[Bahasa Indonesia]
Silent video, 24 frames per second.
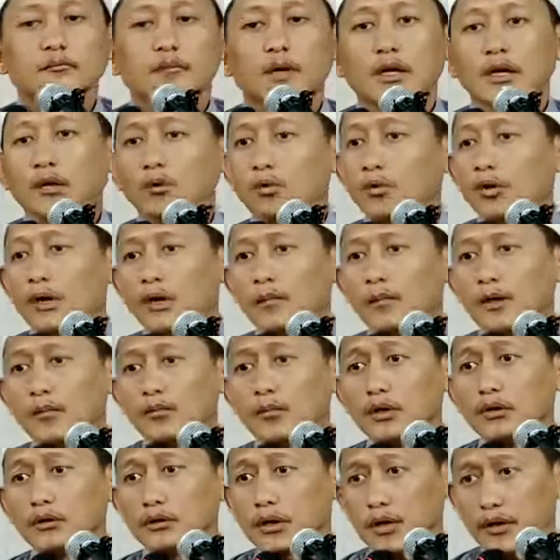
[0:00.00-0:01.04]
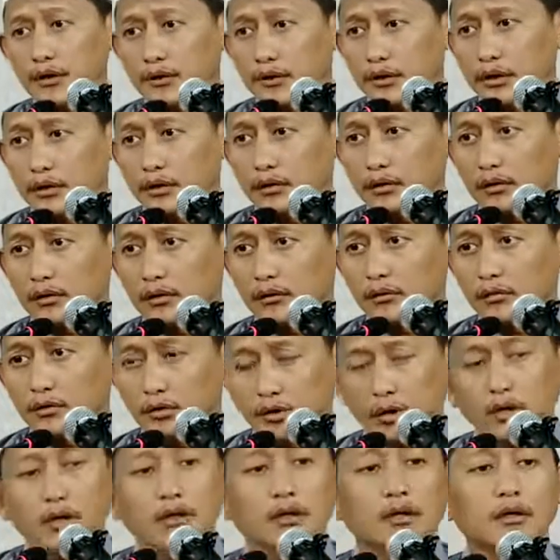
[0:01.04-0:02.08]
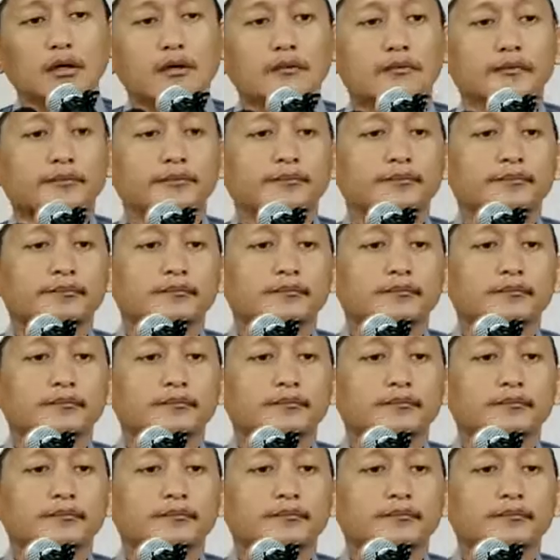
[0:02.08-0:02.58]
Para ulama mentahdir, ya.